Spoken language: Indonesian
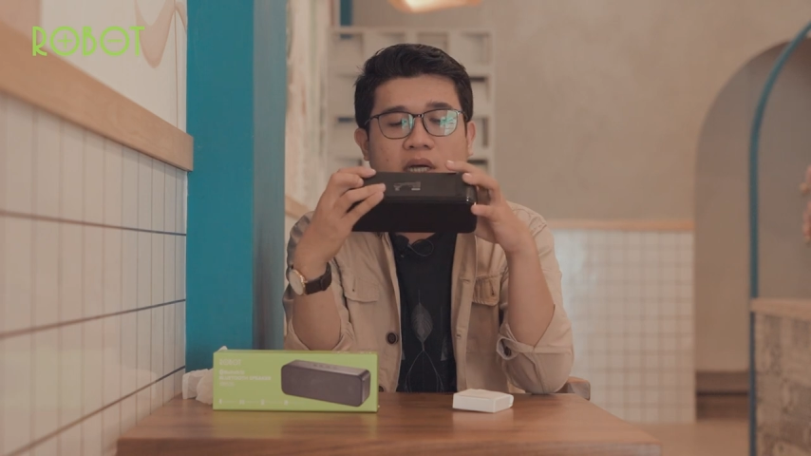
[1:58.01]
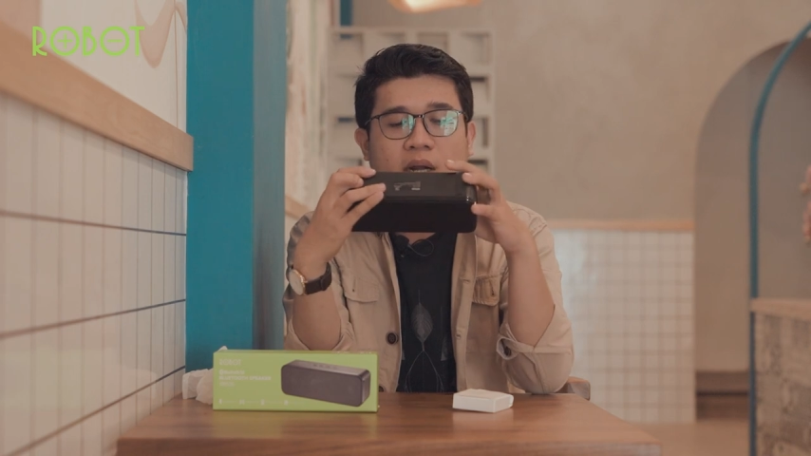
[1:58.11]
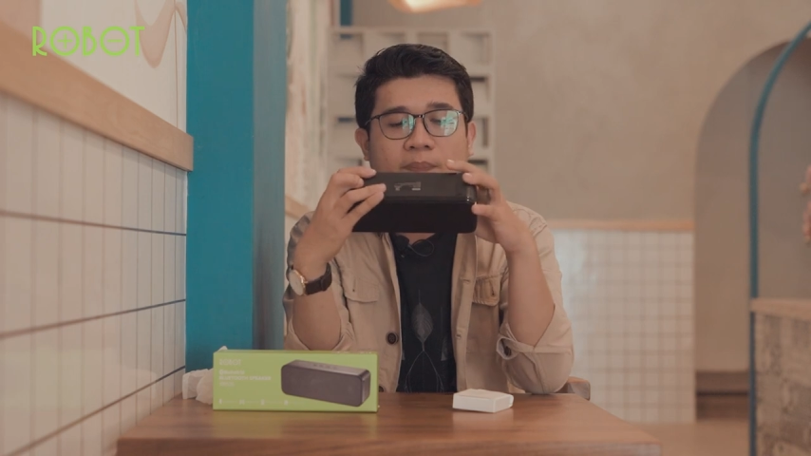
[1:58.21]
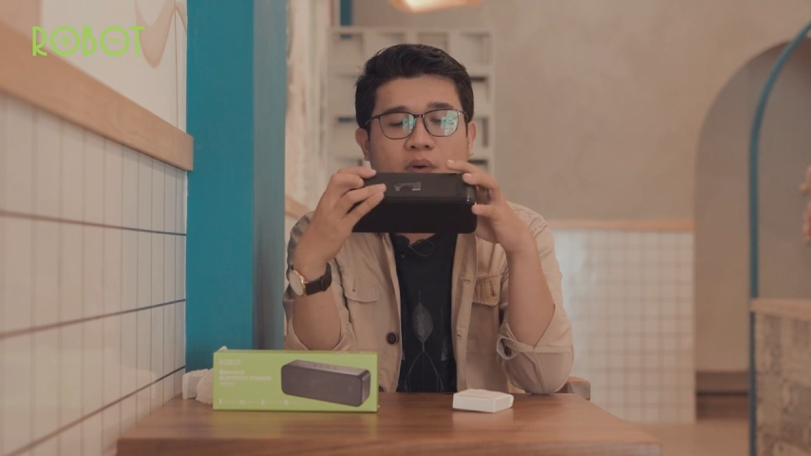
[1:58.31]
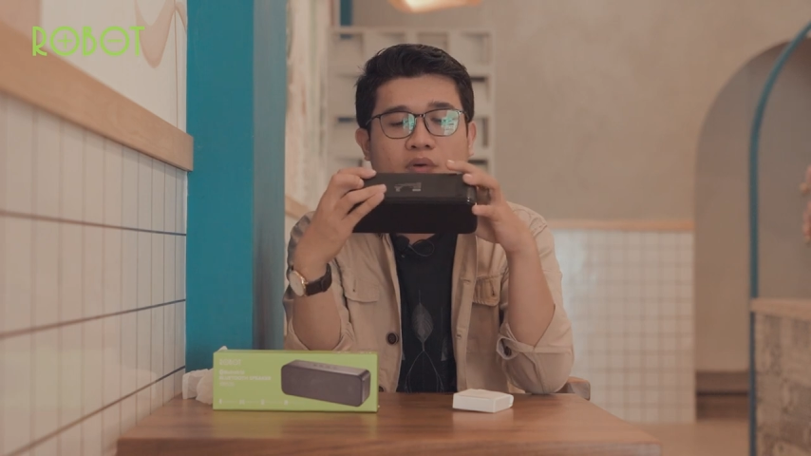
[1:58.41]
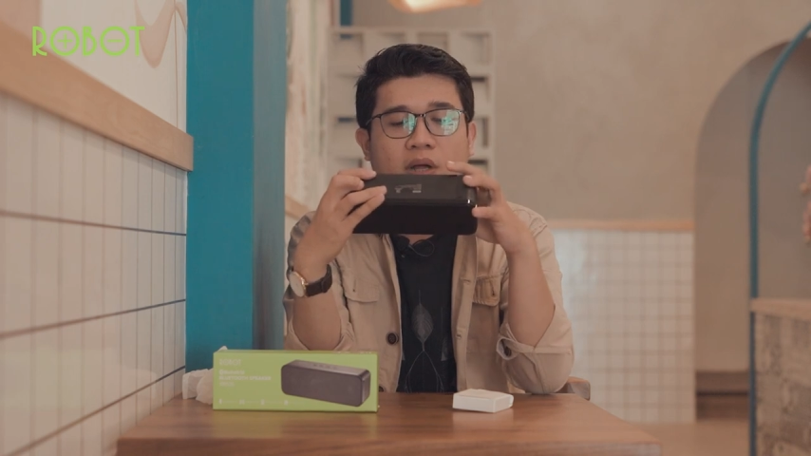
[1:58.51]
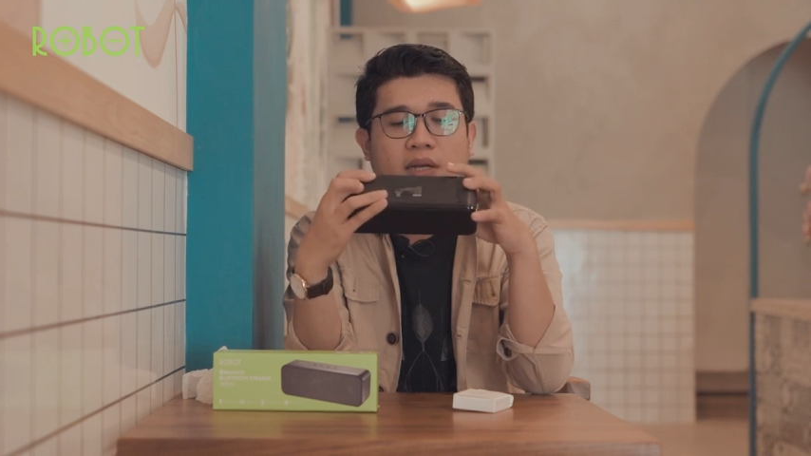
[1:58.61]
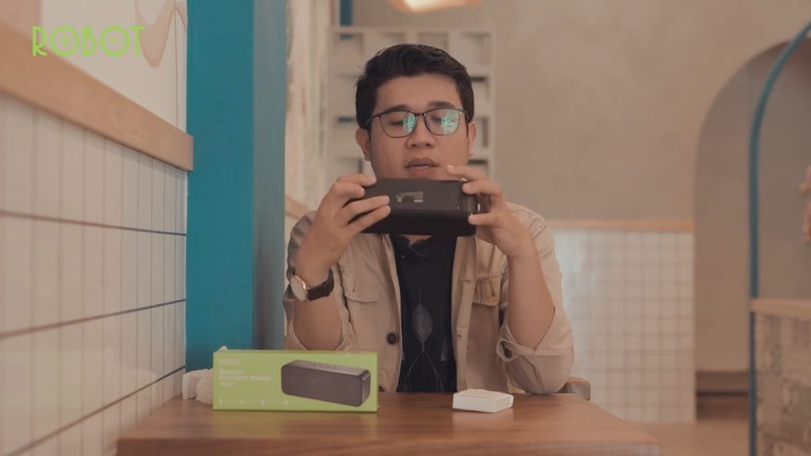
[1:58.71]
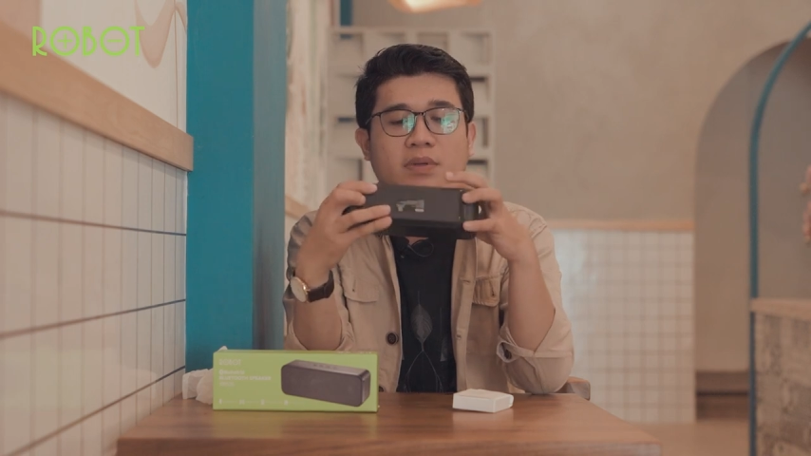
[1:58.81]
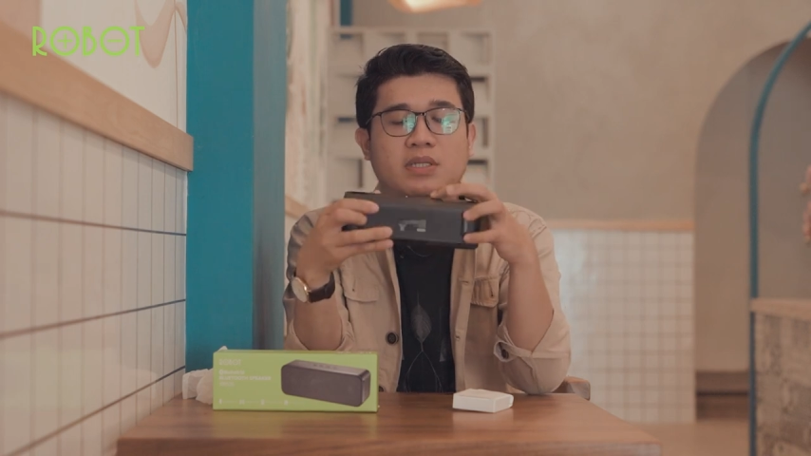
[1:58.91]
cara
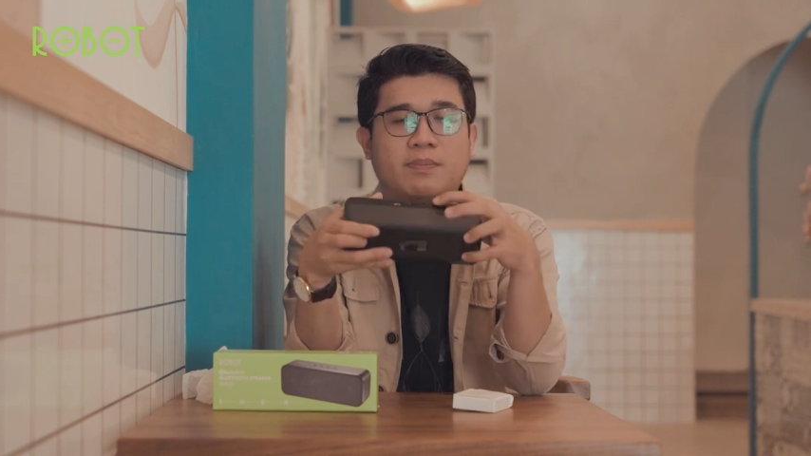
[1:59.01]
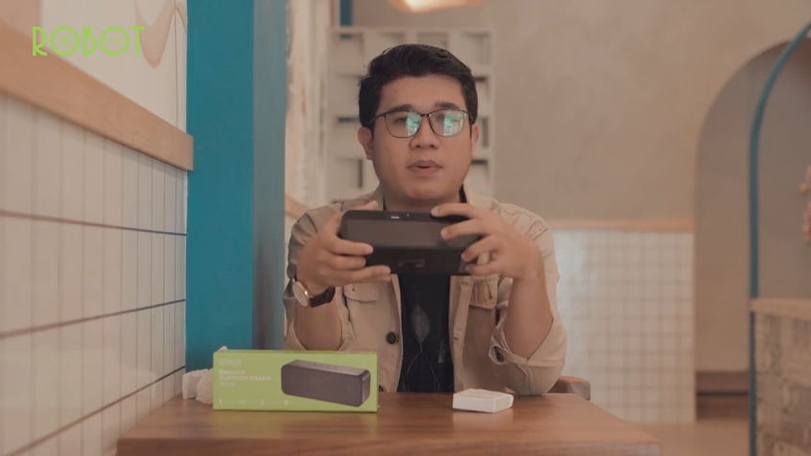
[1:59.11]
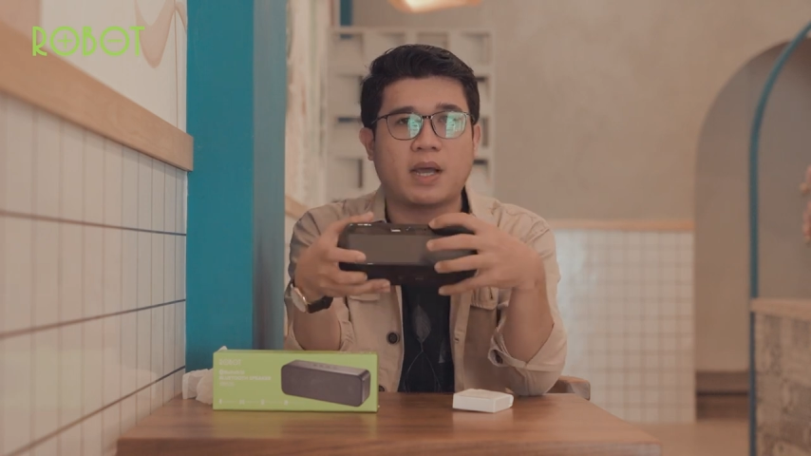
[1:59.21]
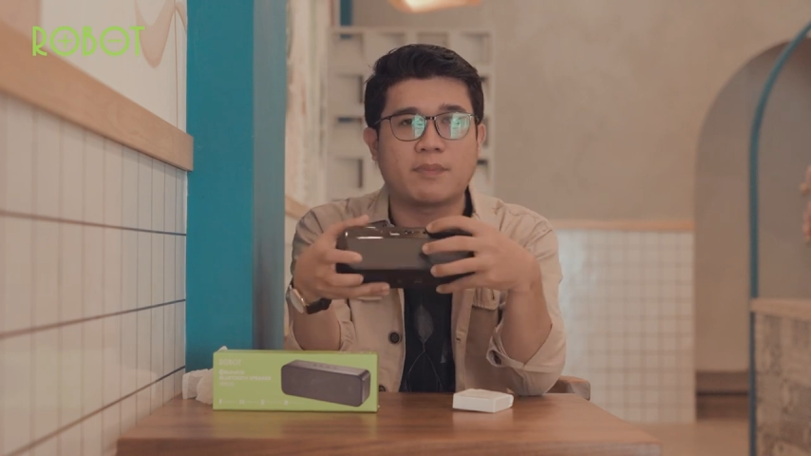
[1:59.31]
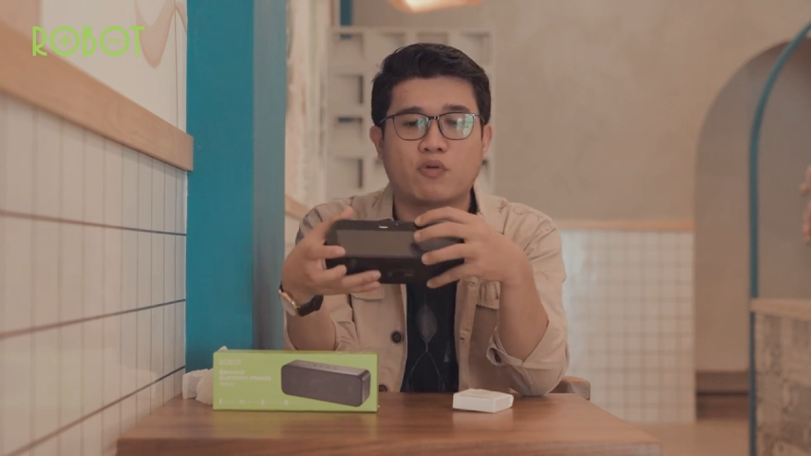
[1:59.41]
penggunaannya bisa pakai